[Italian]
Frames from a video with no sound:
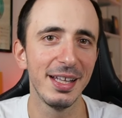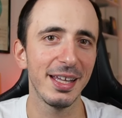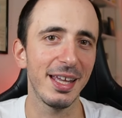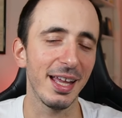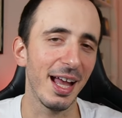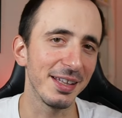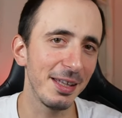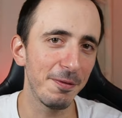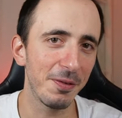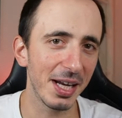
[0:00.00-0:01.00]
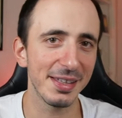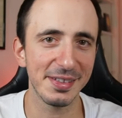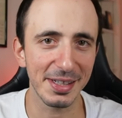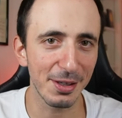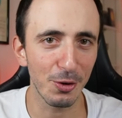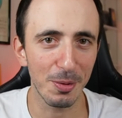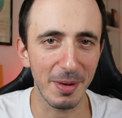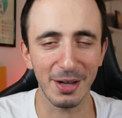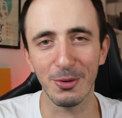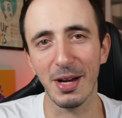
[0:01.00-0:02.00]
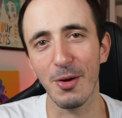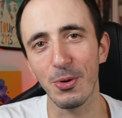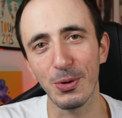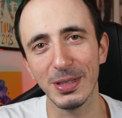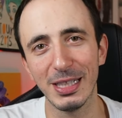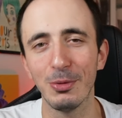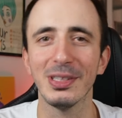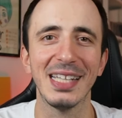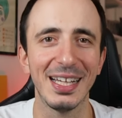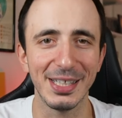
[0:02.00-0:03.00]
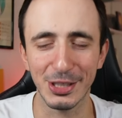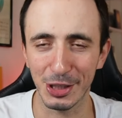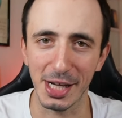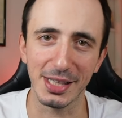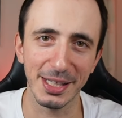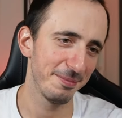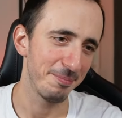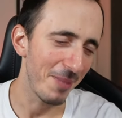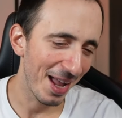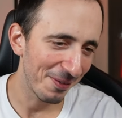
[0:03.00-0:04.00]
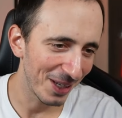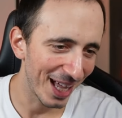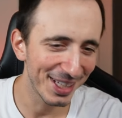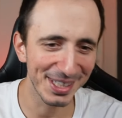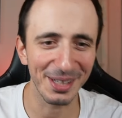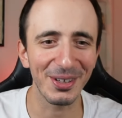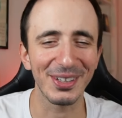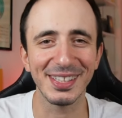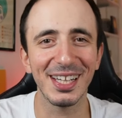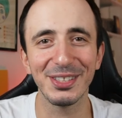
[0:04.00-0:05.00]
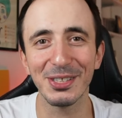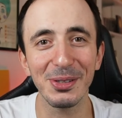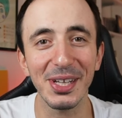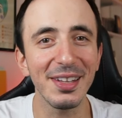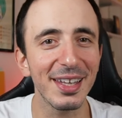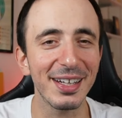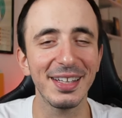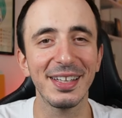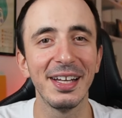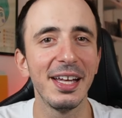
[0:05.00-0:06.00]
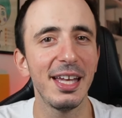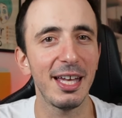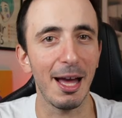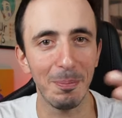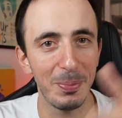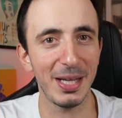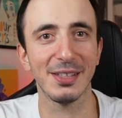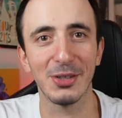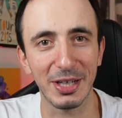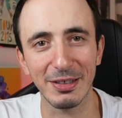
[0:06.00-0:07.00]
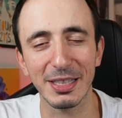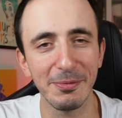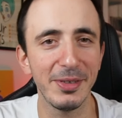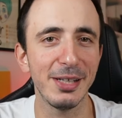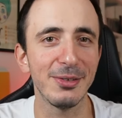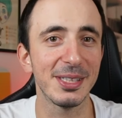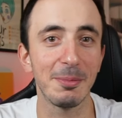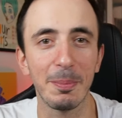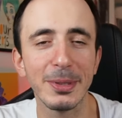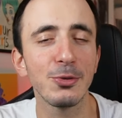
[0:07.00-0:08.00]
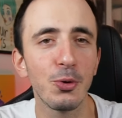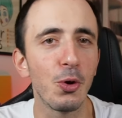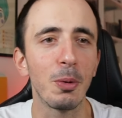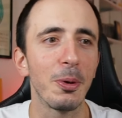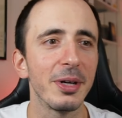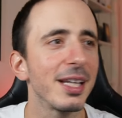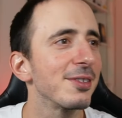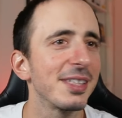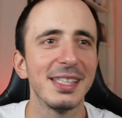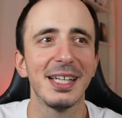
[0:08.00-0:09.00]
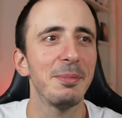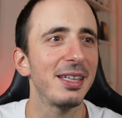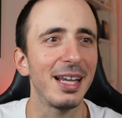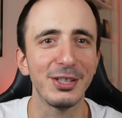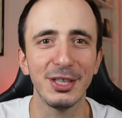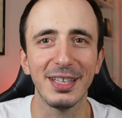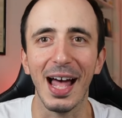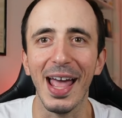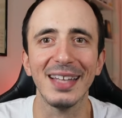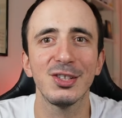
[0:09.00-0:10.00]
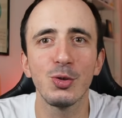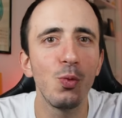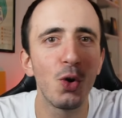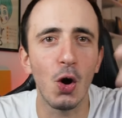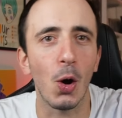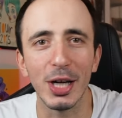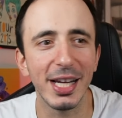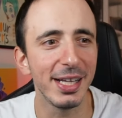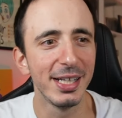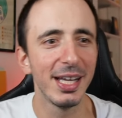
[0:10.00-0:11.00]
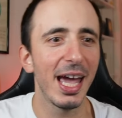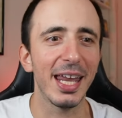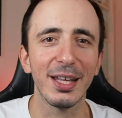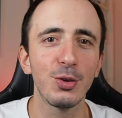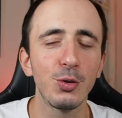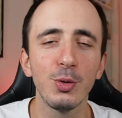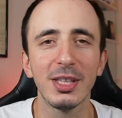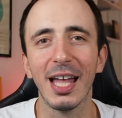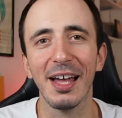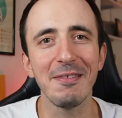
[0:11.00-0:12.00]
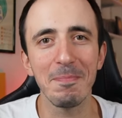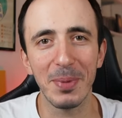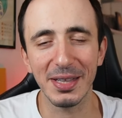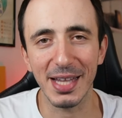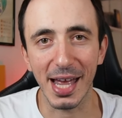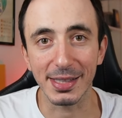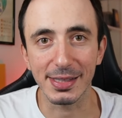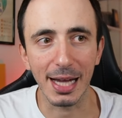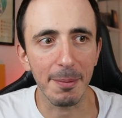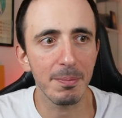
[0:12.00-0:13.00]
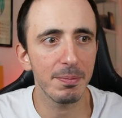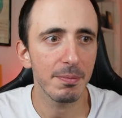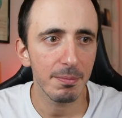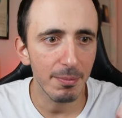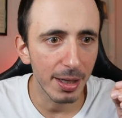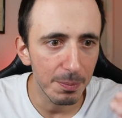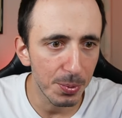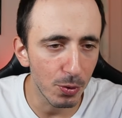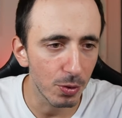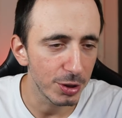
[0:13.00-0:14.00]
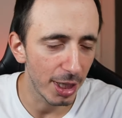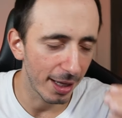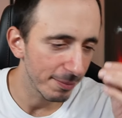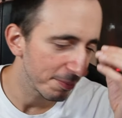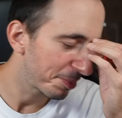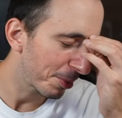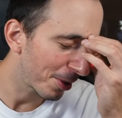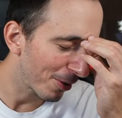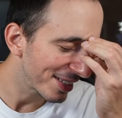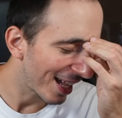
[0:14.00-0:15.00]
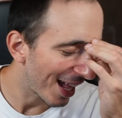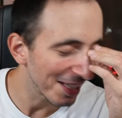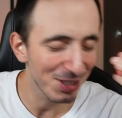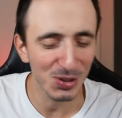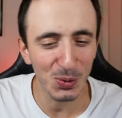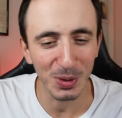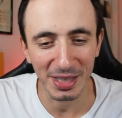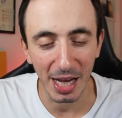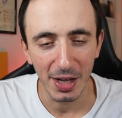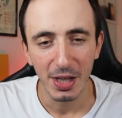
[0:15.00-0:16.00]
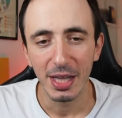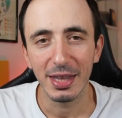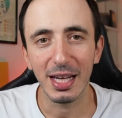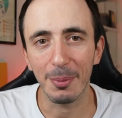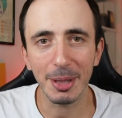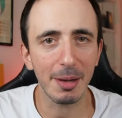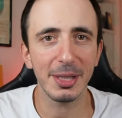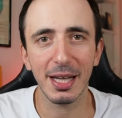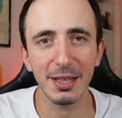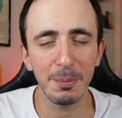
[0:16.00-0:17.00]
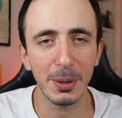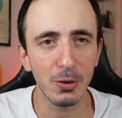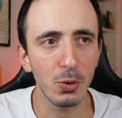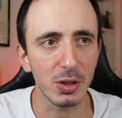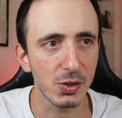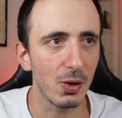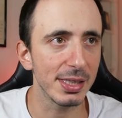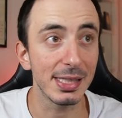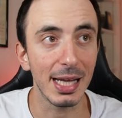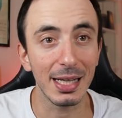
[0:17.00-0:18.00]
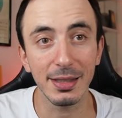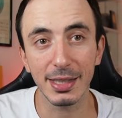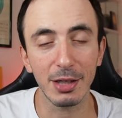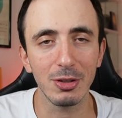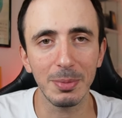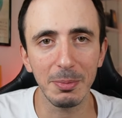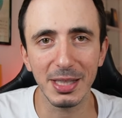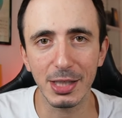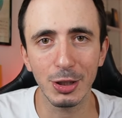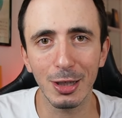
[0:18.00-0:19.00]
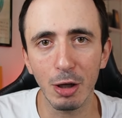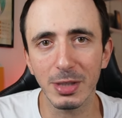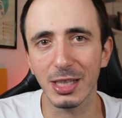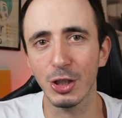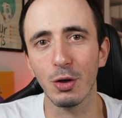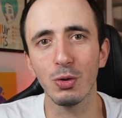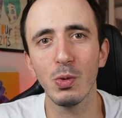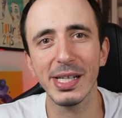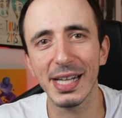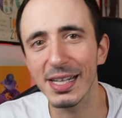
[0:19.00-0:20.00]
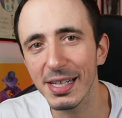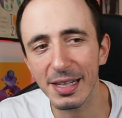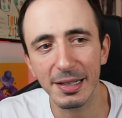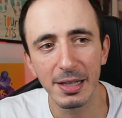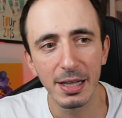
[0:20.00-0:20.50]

che a differenza di Roma non è un continuo sali e scendi. Mai fidarsi di quello che si legge su internet e appena sono arrivato a Vilnius mi ha preso un colpo perché sostanzialmente sostanzialmente la città è su un colle ed è tutta in pendenza. Ma in più, c'è proprio una cosa assurda. Nella prima metà del percorso, anzi all'interno dei primi 10 km c'erano due salite,